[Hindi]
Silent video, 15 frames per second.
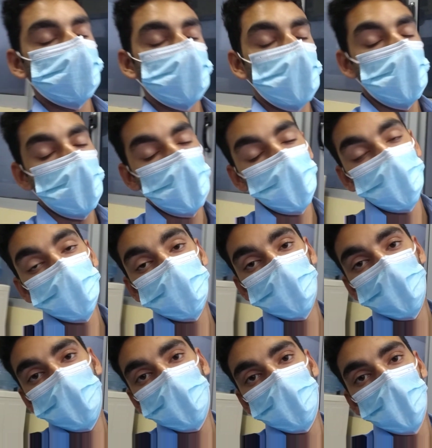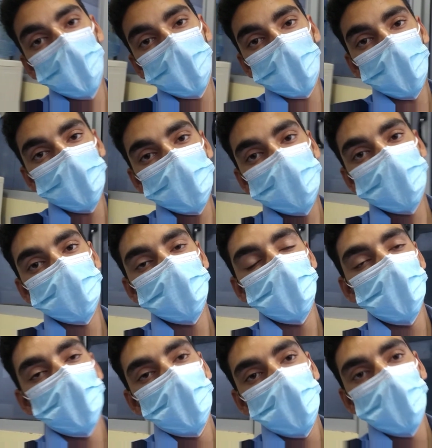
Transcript: ठीक है दोस्तों बाय गाइस